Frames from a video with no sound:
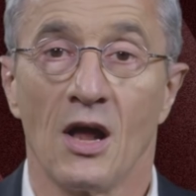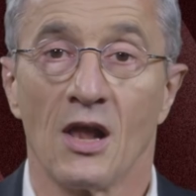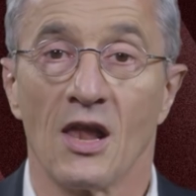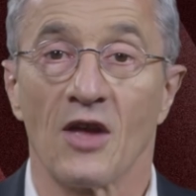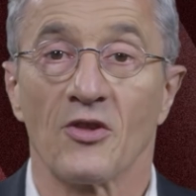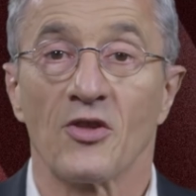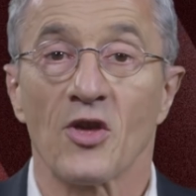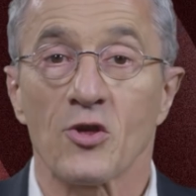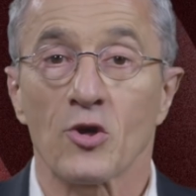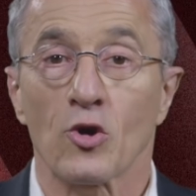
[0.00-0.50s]

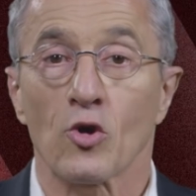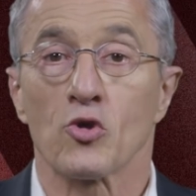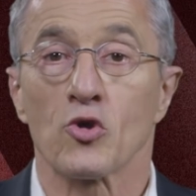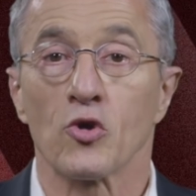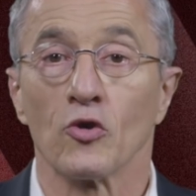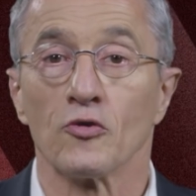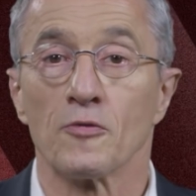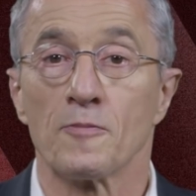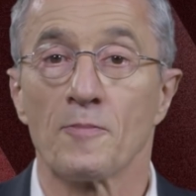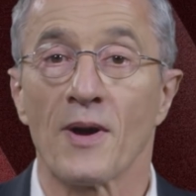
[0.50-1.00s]
La
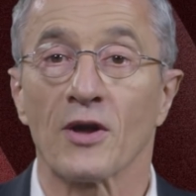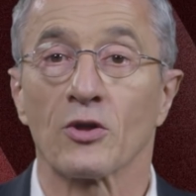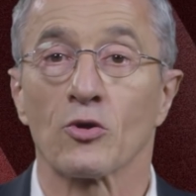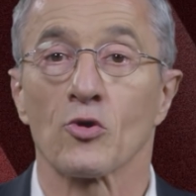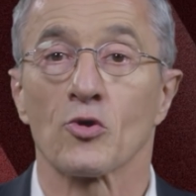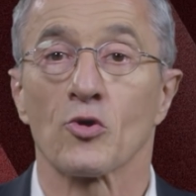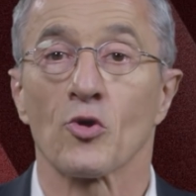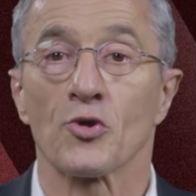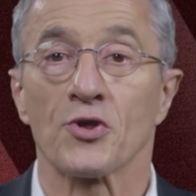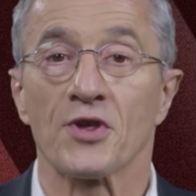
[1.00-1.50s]
destruction du
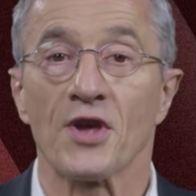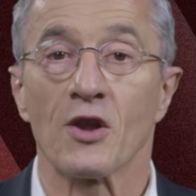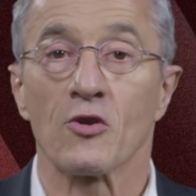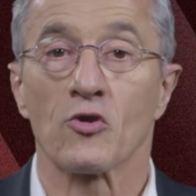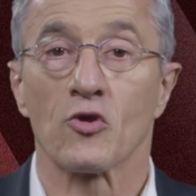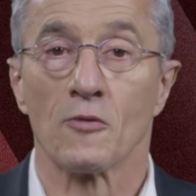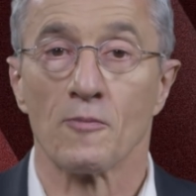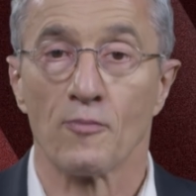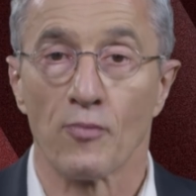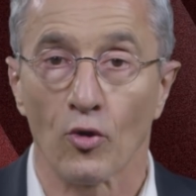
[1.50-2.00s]
pacte
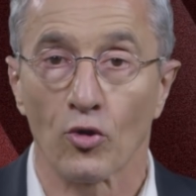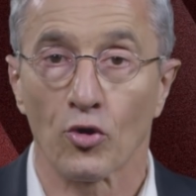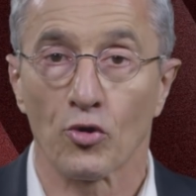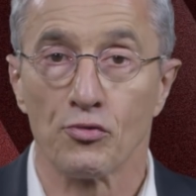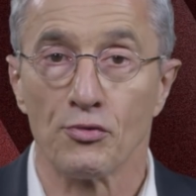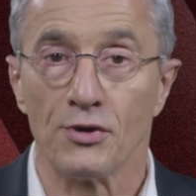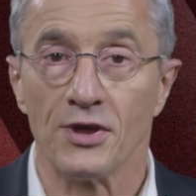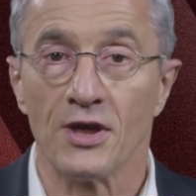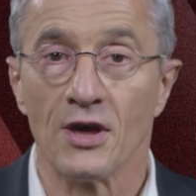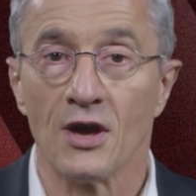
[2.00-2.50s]
social se
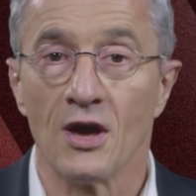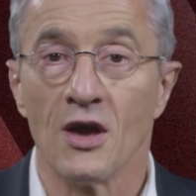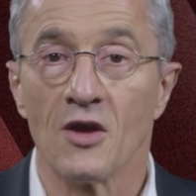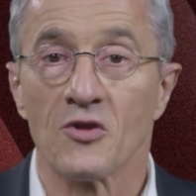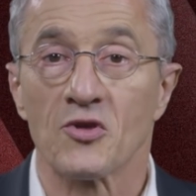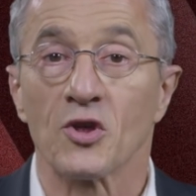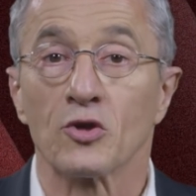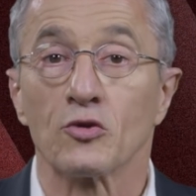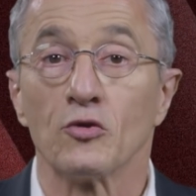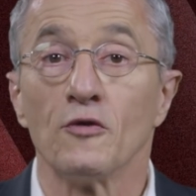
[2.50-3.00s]
poursuit.
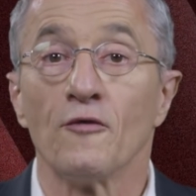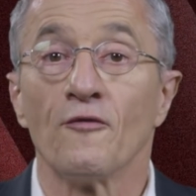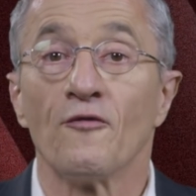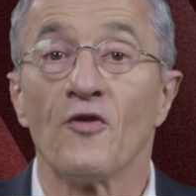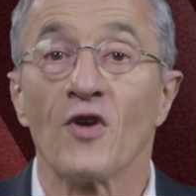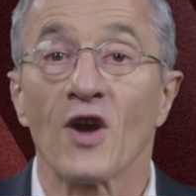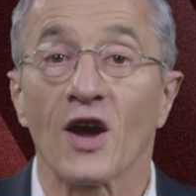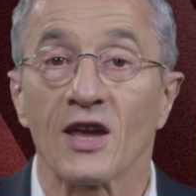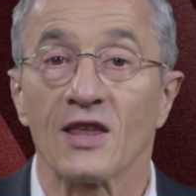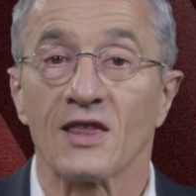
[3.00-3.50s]
C'est une
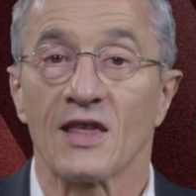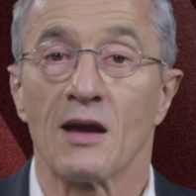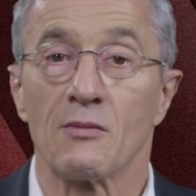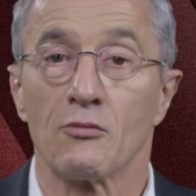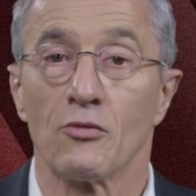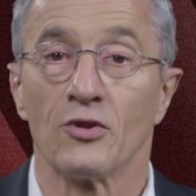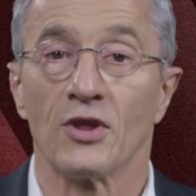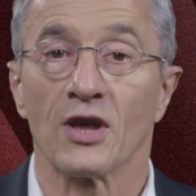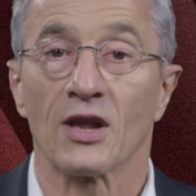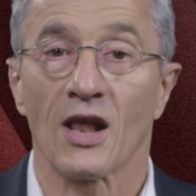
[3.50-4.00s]

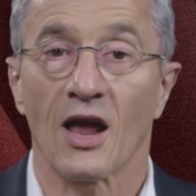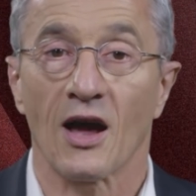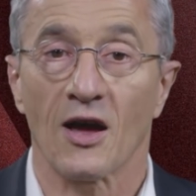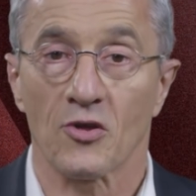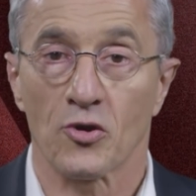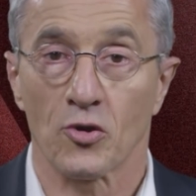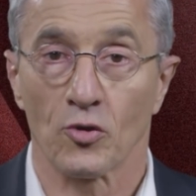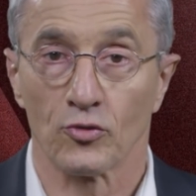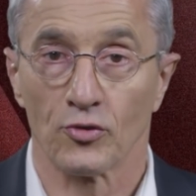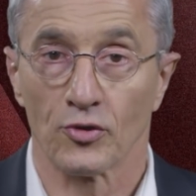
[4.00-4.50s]
véritable
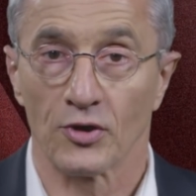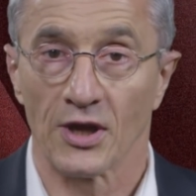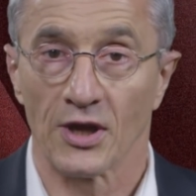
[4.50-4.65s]
déclaration de